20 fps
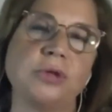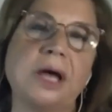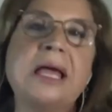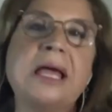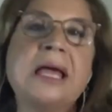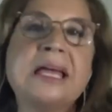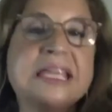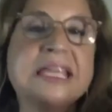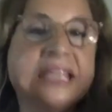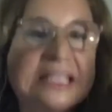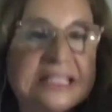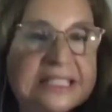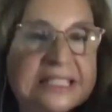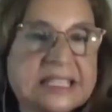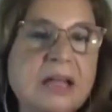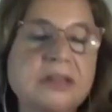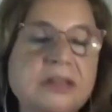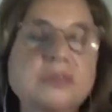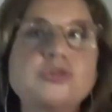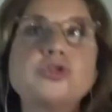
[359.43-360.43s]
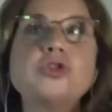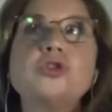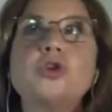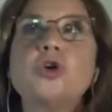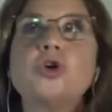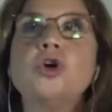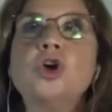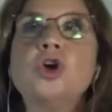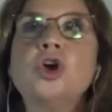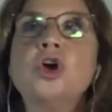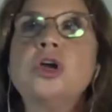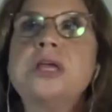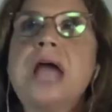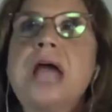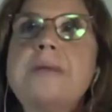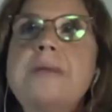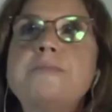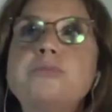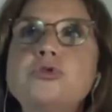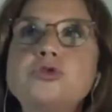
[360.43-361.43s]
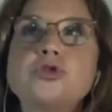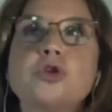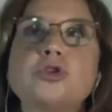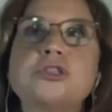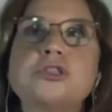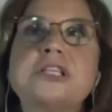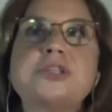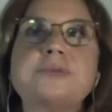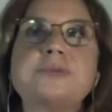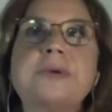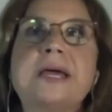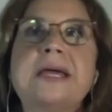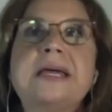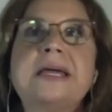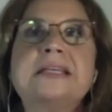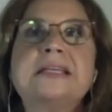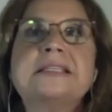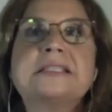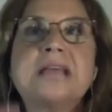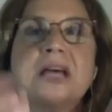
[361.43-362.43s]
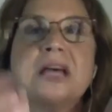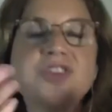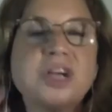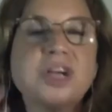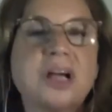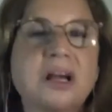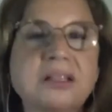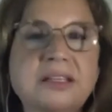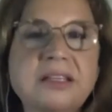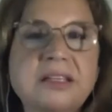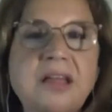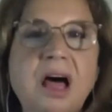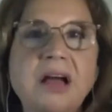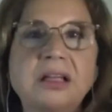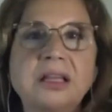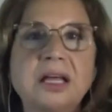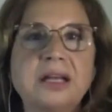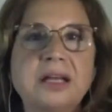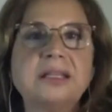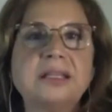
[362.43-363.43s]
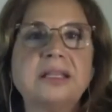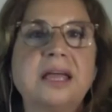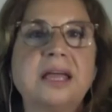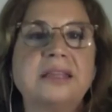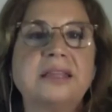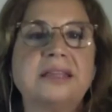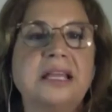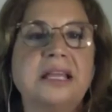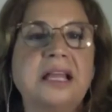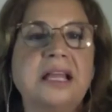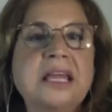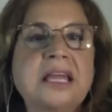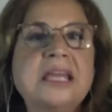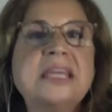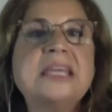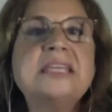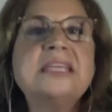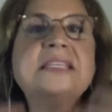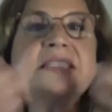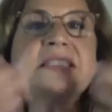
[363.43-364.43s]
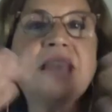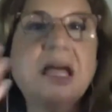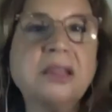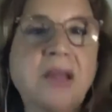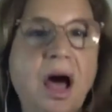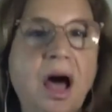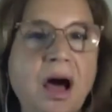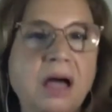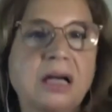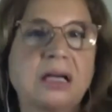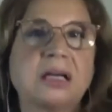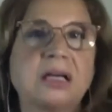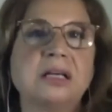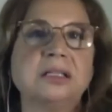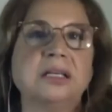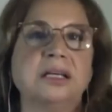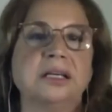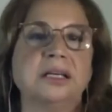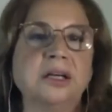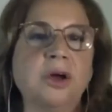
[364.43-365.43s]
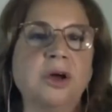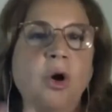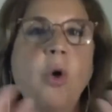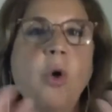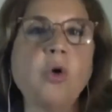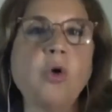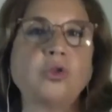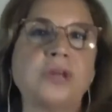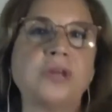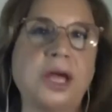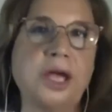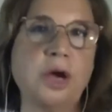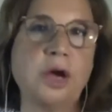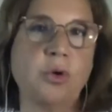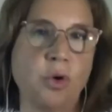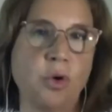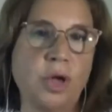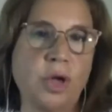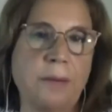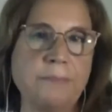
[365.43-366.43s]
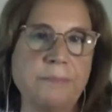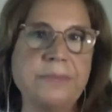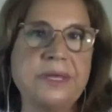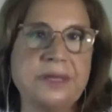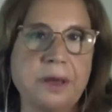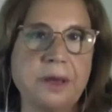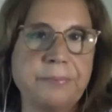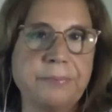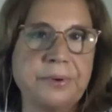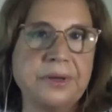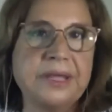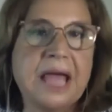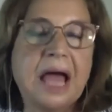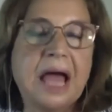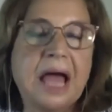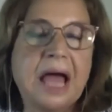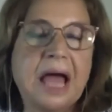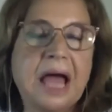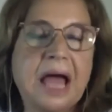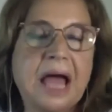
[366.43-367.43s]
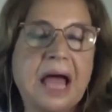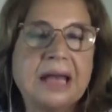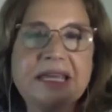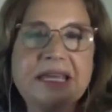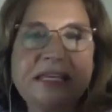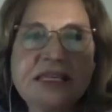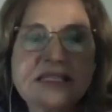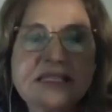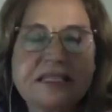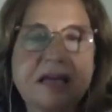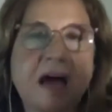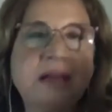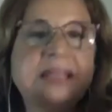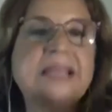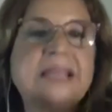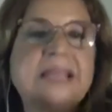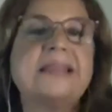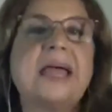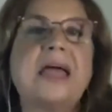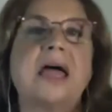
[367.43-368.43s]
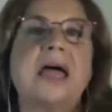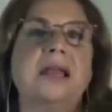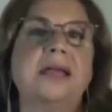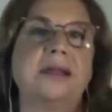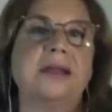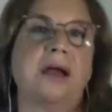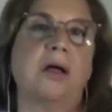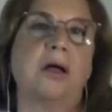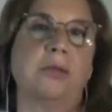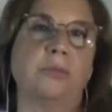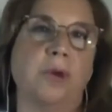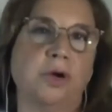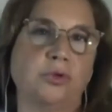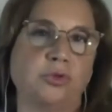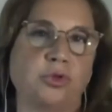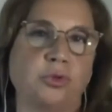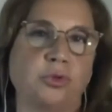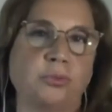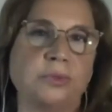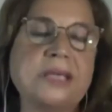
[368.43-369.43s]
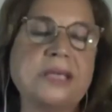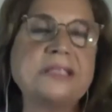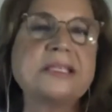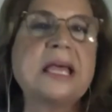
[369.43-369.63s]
İnsan çünkü yani bu sözleşme sadece kadın haklarını değil, insan hakkını ortaya koyan bir yapı. Yani insani değerleri almak durumdayız.